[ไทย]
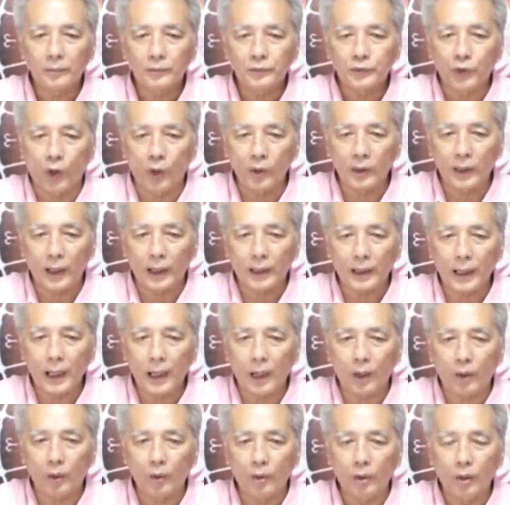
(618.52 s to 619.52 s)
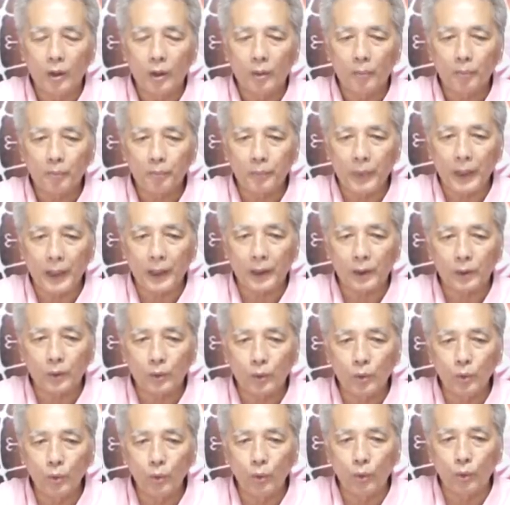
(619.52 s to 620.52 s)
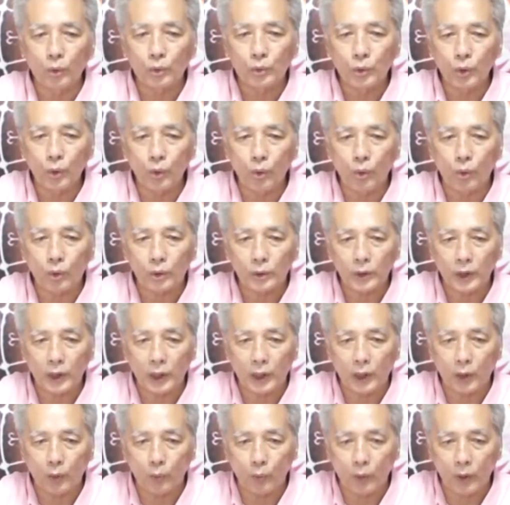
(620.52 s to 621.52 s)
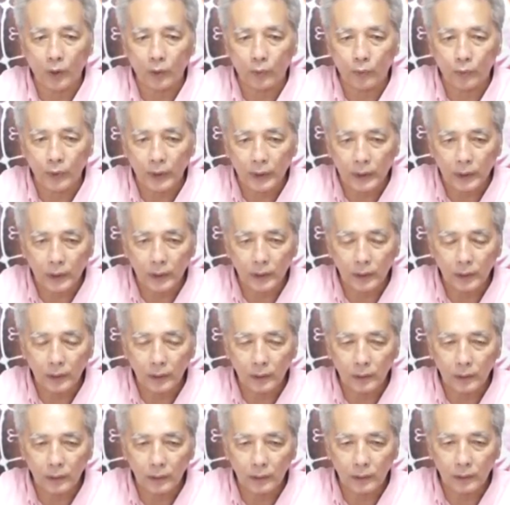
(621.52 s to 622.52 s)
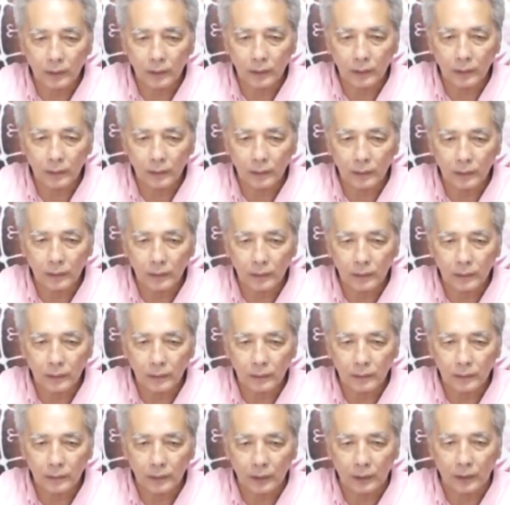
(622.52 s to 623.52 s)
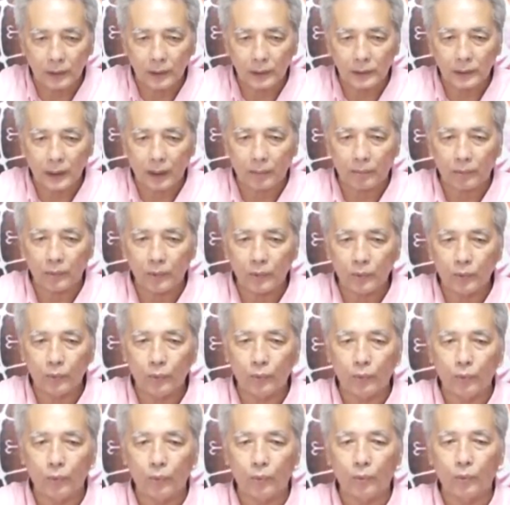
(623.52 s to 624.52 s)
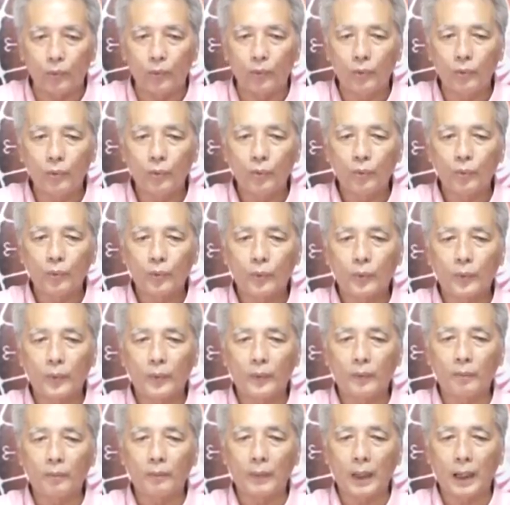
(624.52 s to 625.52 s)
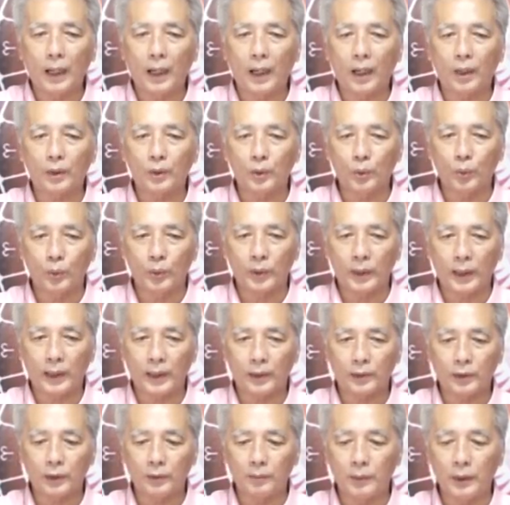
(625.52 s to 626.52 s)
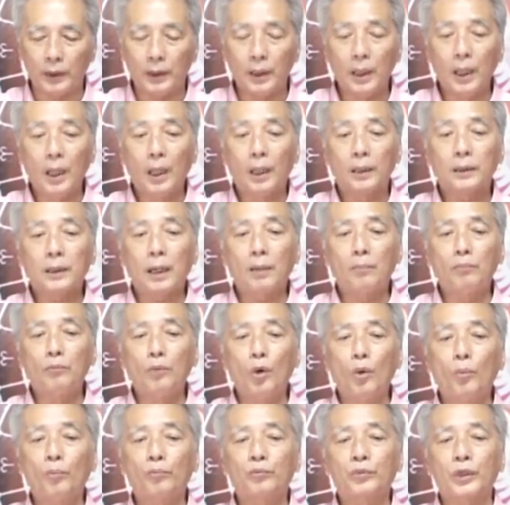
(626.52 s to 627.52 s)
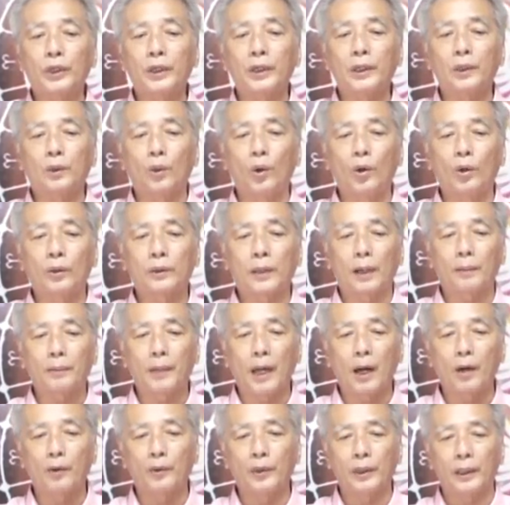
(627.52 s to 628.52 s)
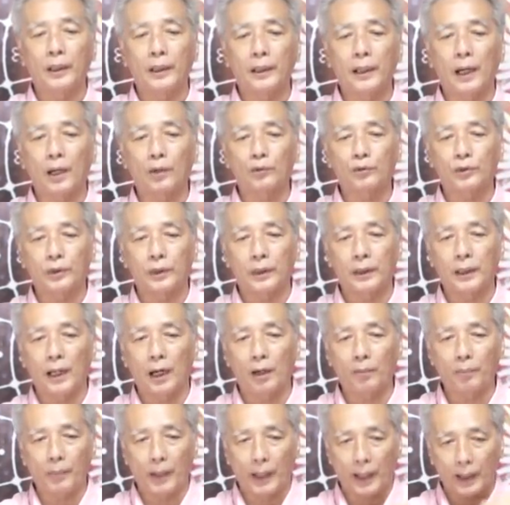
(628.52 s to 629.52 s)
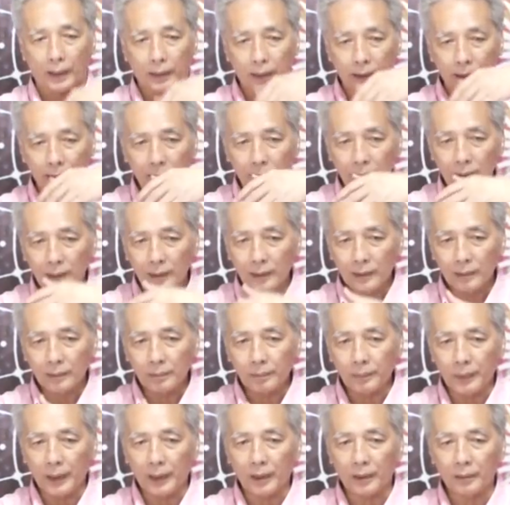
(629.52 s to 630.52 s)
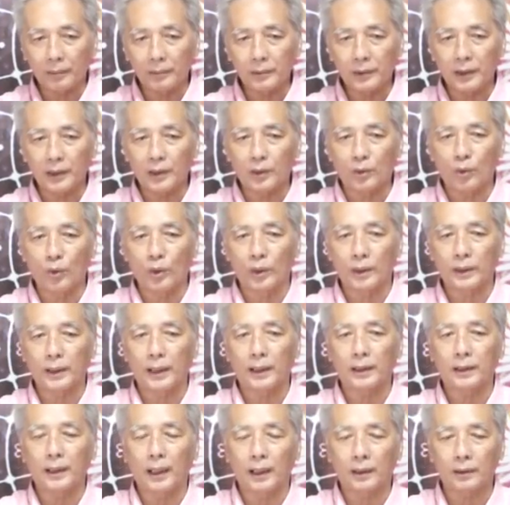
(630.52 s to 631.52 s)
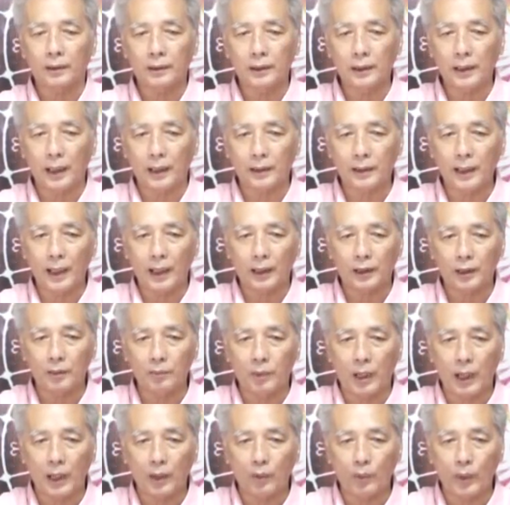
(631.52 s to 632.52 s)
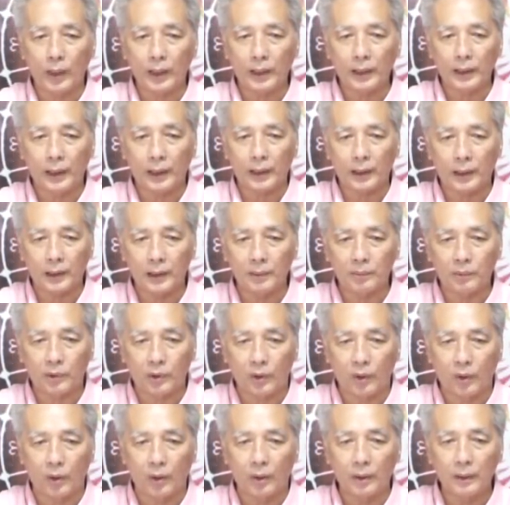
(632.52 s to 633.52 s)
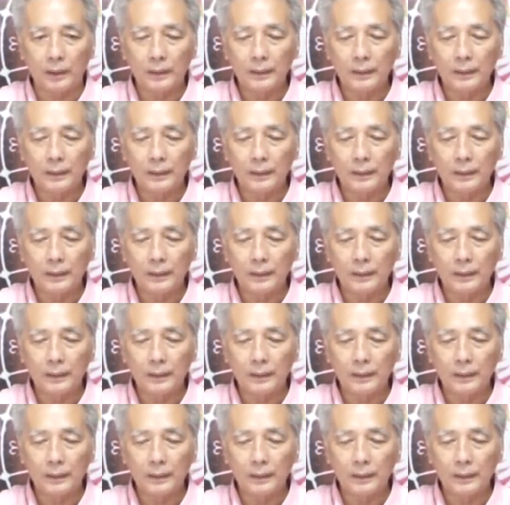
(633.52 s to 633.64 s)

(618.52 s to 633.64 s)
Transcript: สองกับเก้าเป็นคู่โชคเทวริ์จึงจับคู่มาอยู่ในราศีมิถุนทำมุมตรีโกณกับดาวหนึ่งดาวสี่ดาวแปดเป็นตรีโกณกันอย่างที่ได้อธิบายไว้ในคลิปของ